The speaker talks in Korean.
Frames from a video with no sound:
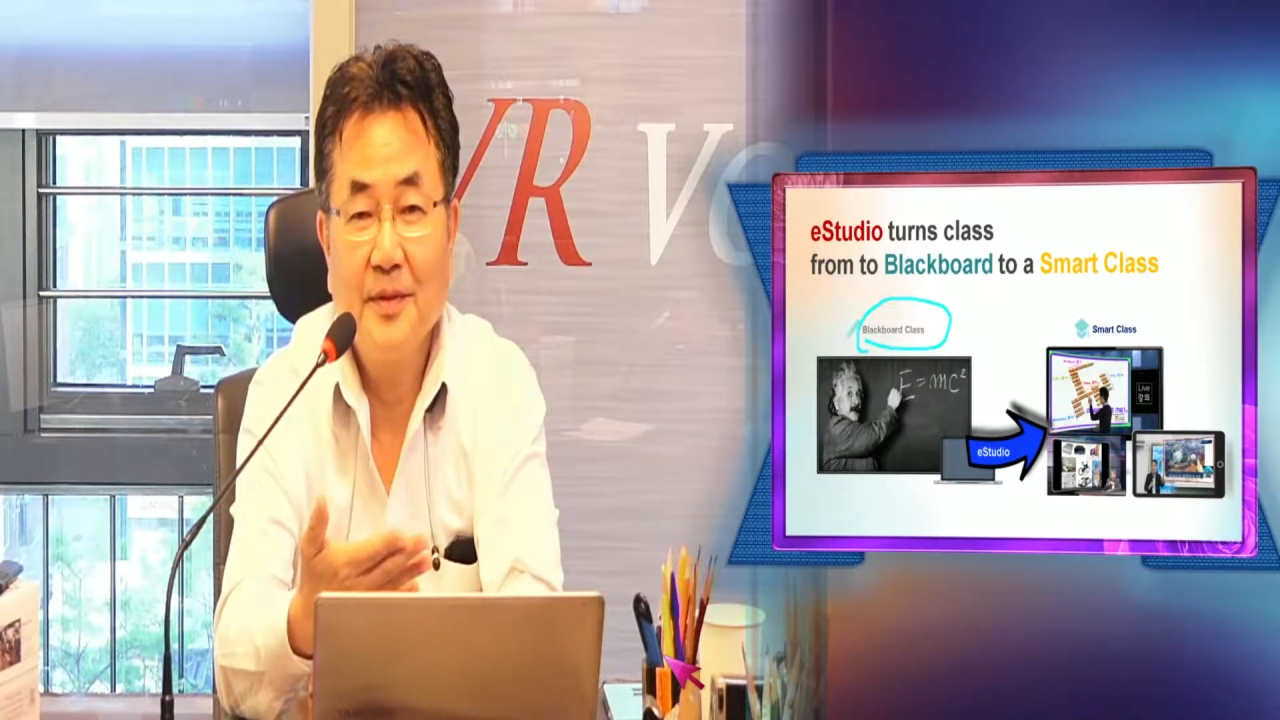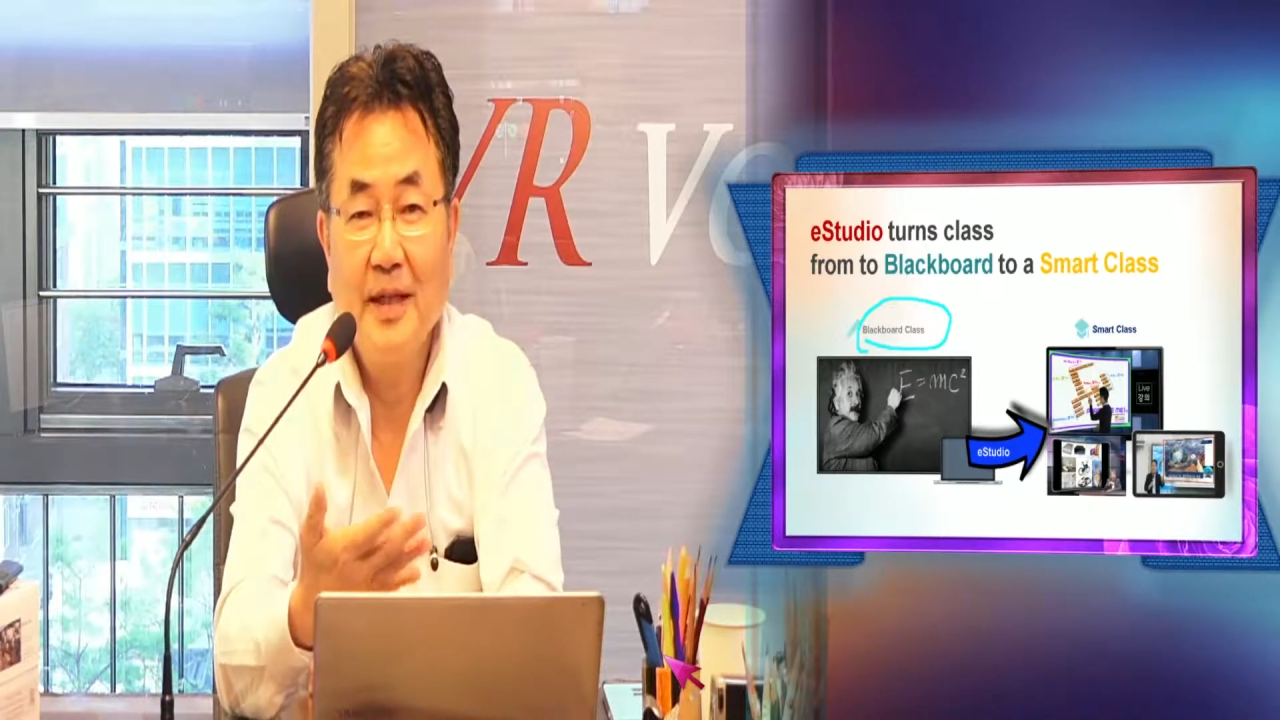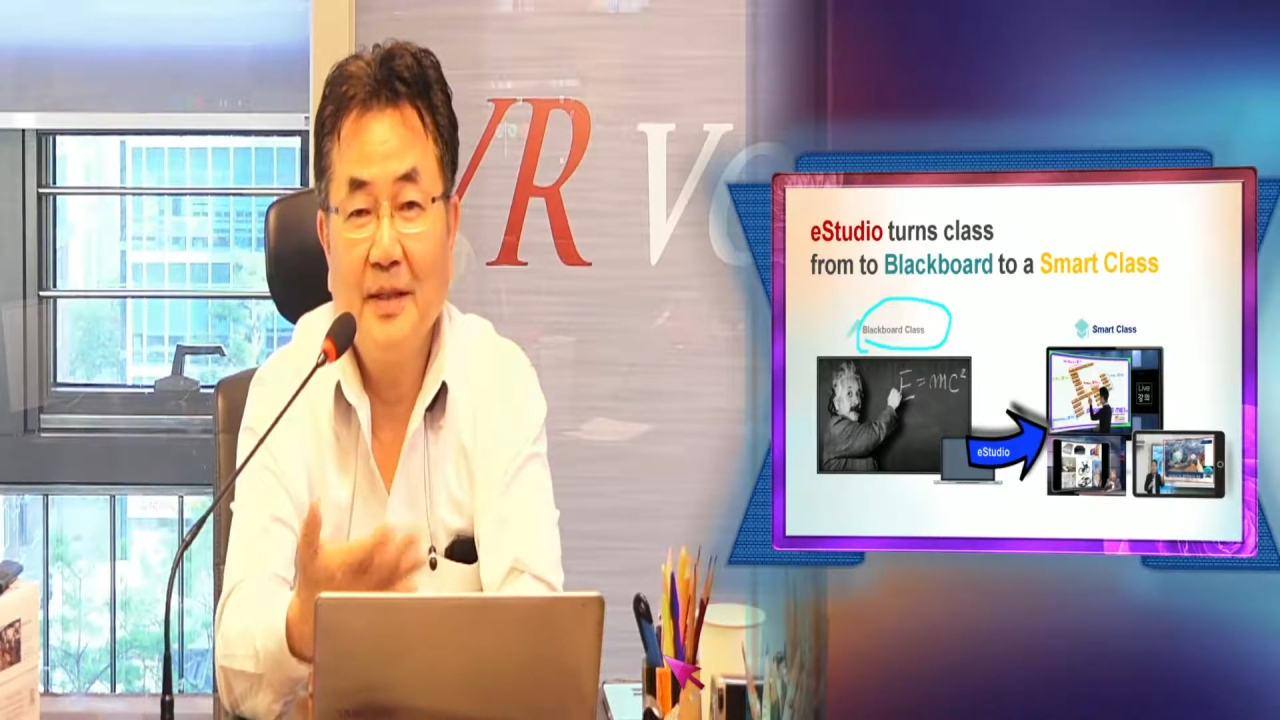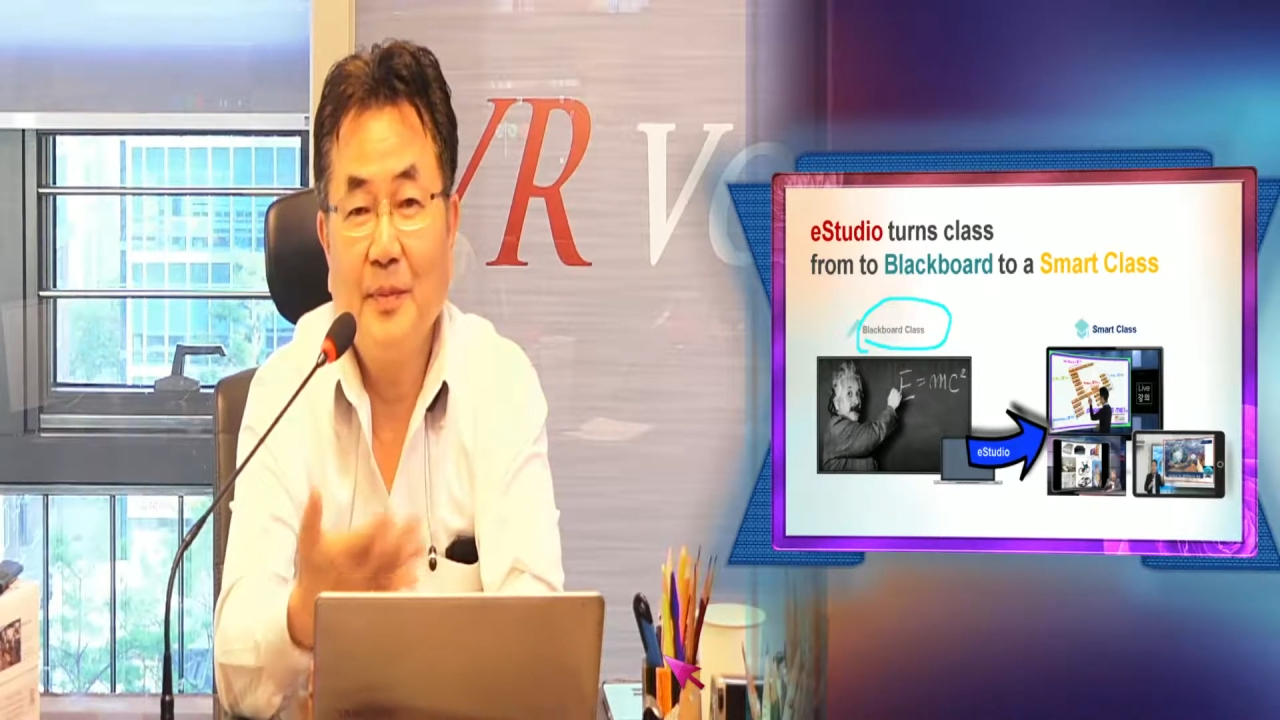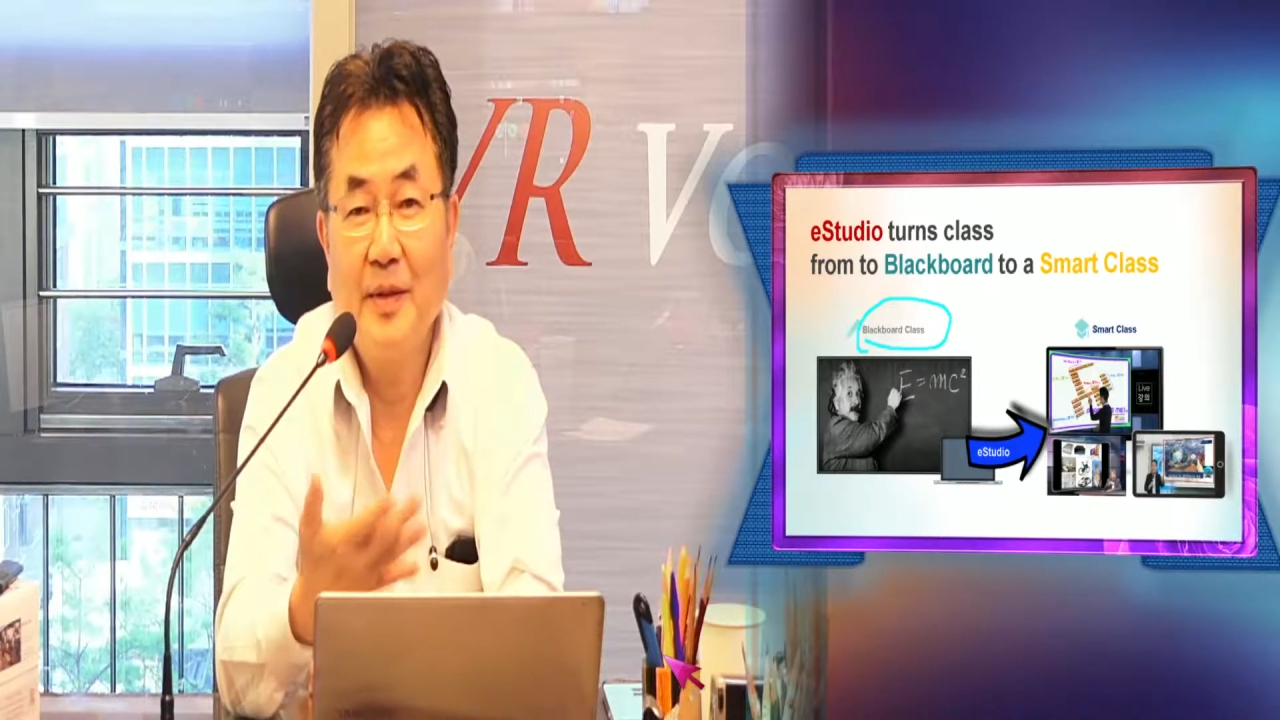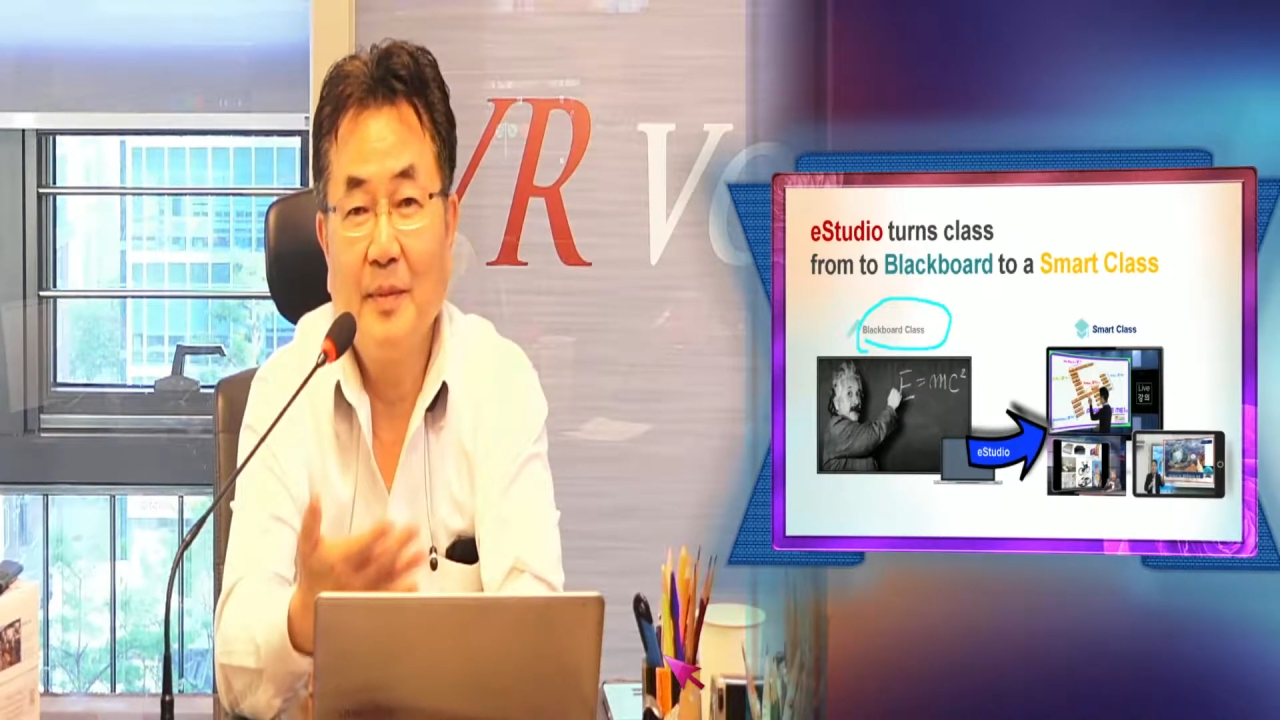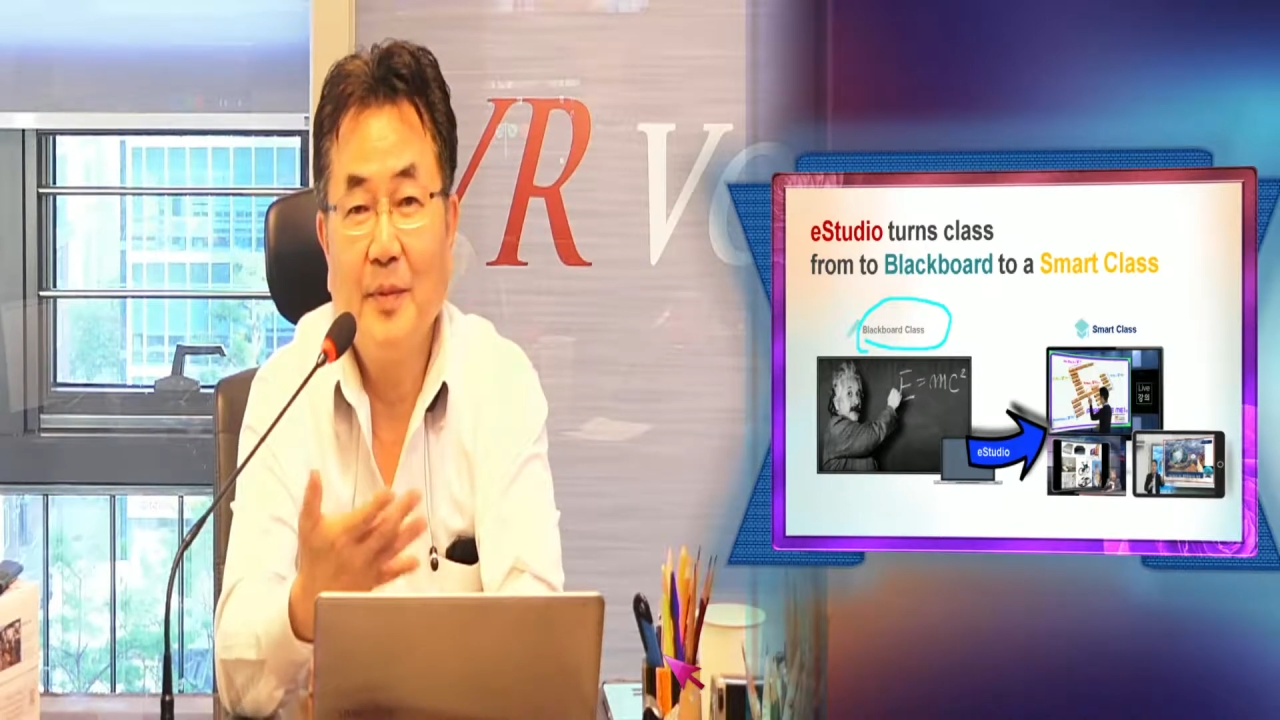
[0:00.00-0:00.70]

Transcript: 핸드폰에